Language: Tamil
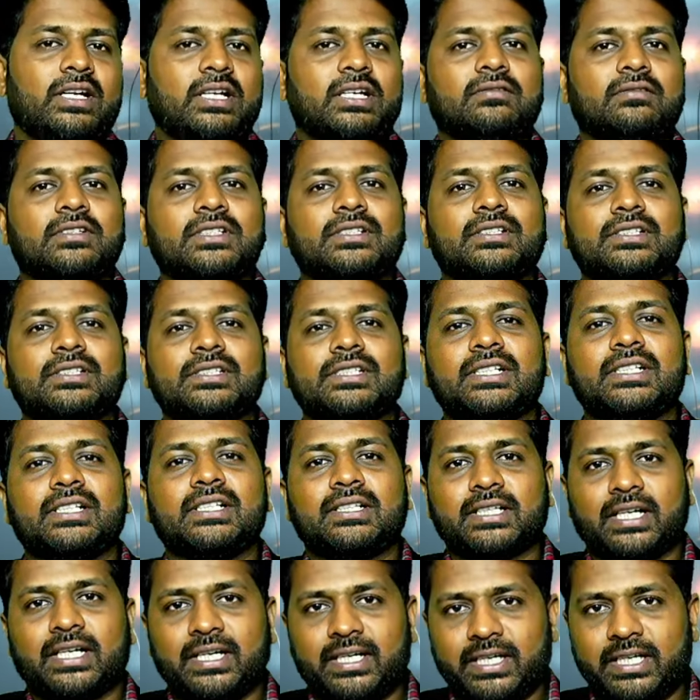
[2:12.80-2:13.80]
அவர்கள்
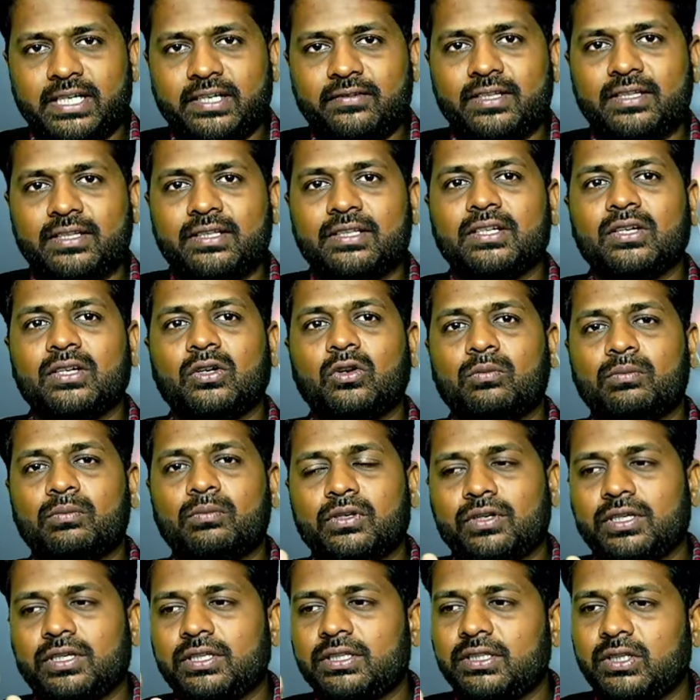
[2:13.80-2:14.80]
வந்து தன்னை வந்து
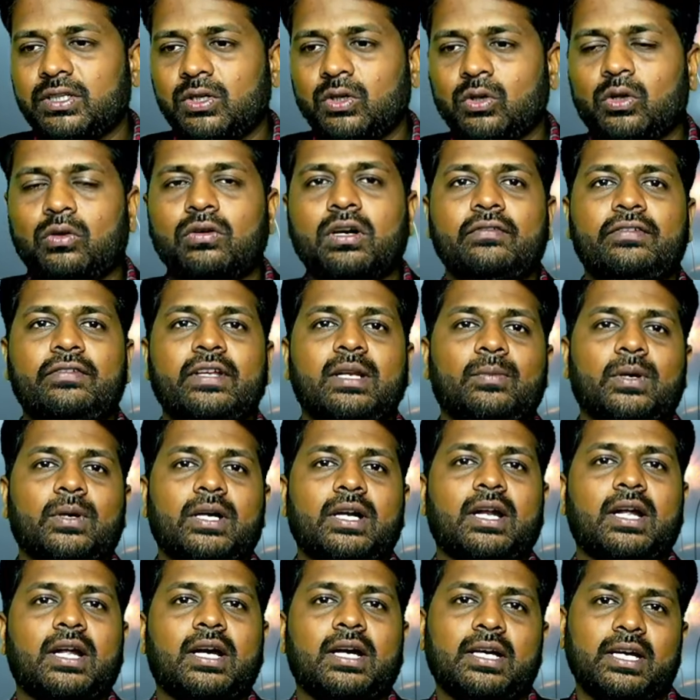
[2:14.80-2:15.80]
ரொம்ப வந்து லோவாக
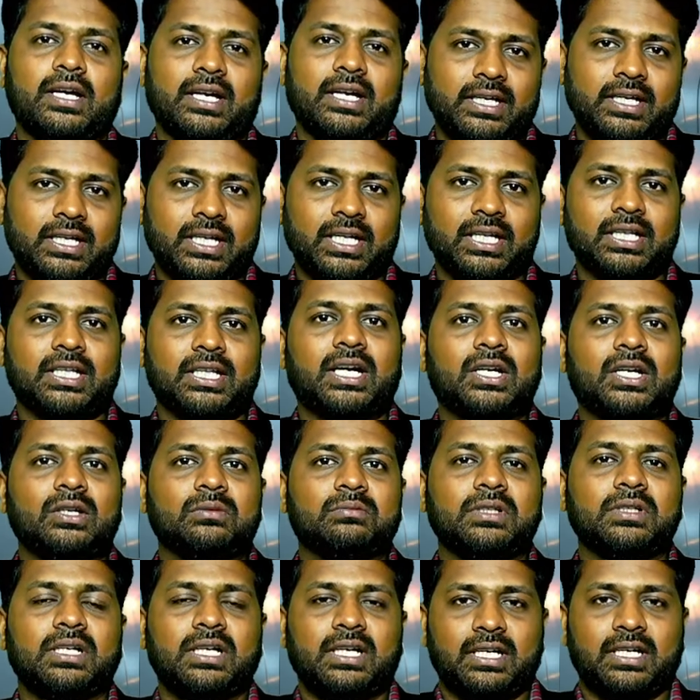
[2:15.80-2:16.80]
ஃபீல் பண்ணுறாங்க
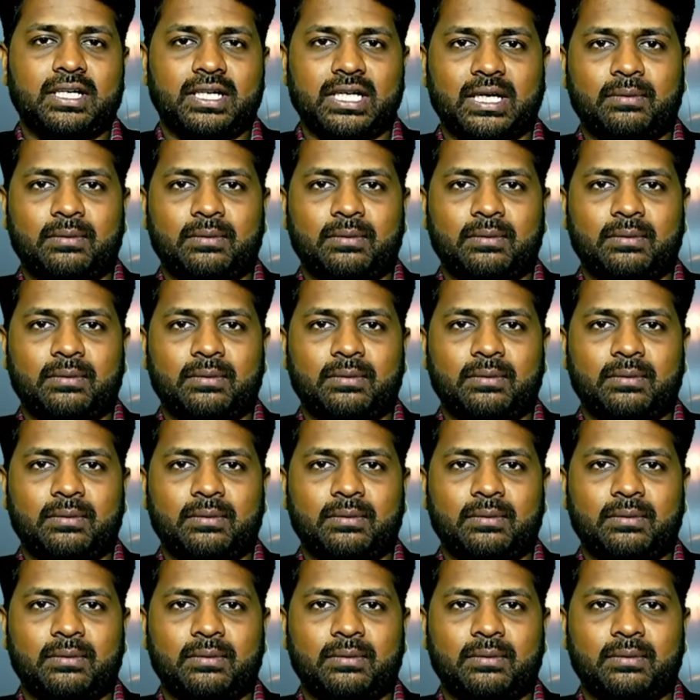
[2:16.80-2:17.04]
இருந்தாலும்